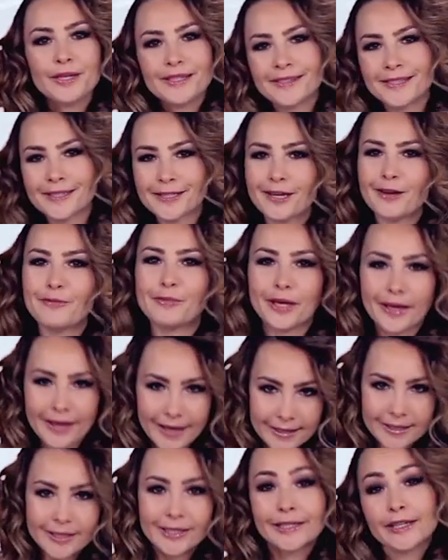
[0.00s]
Победителями
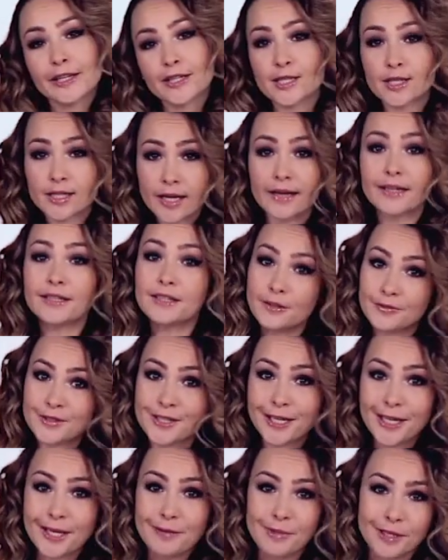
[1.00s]
этой игры стали
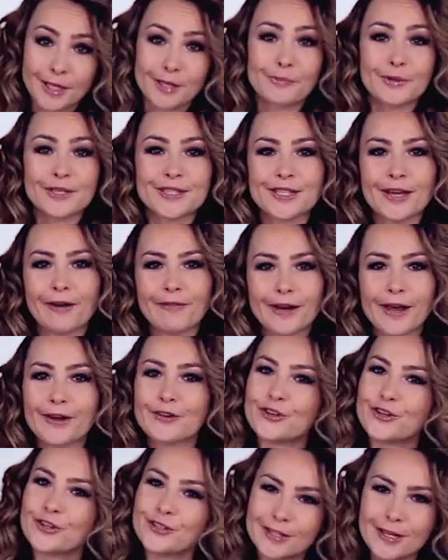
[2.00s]
нефтехимики,
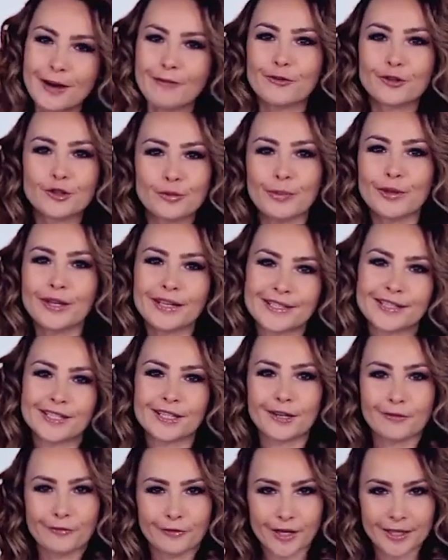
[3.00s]
представляющие завод
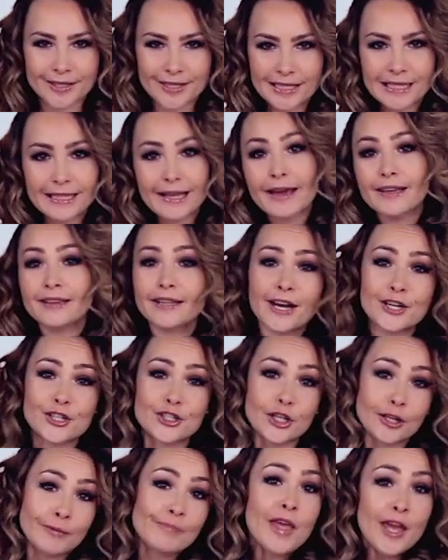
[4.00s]
пластиков. Знай
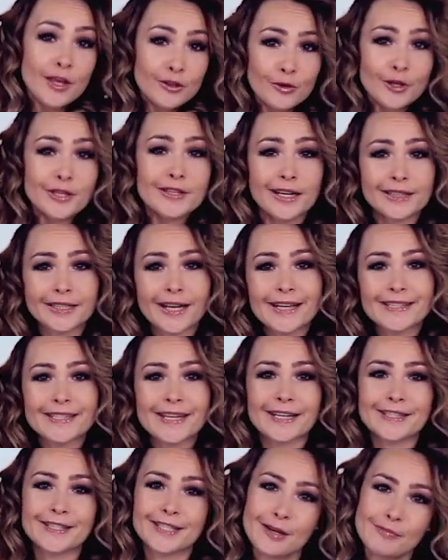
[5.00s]
наших. Но и не
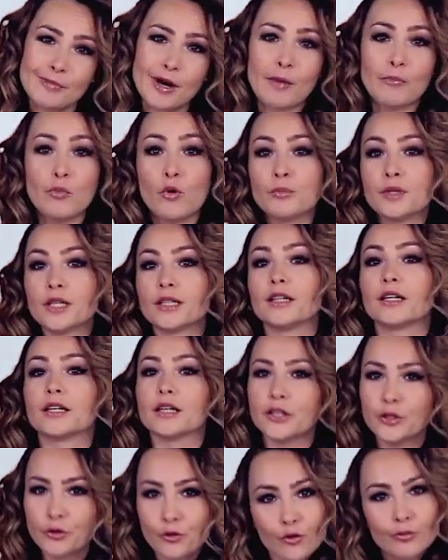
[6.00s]
отходя от темы об
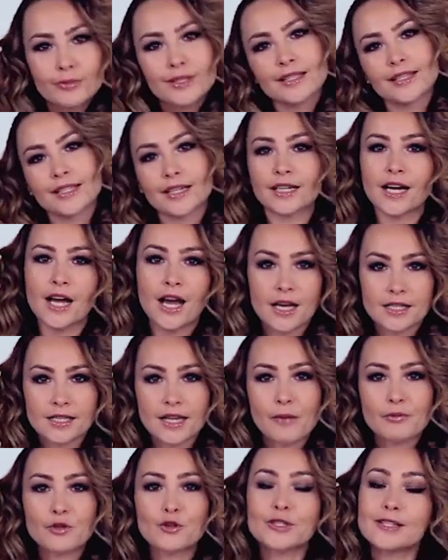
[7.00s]
умниках и умницах,
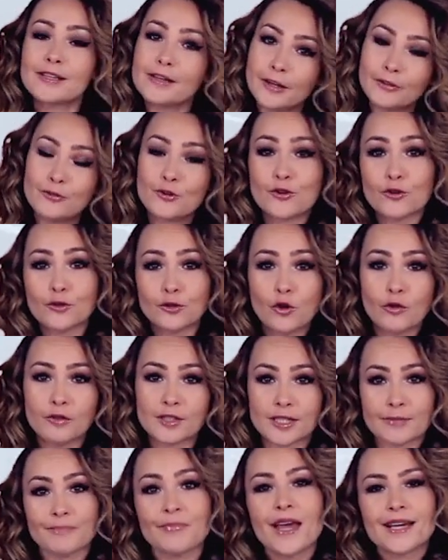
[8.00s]
сообщу следующую
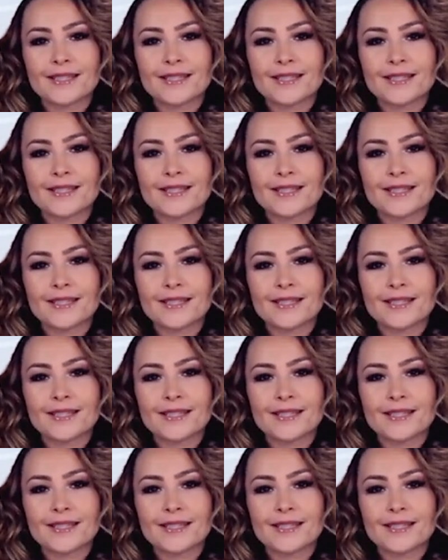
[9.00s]
новость.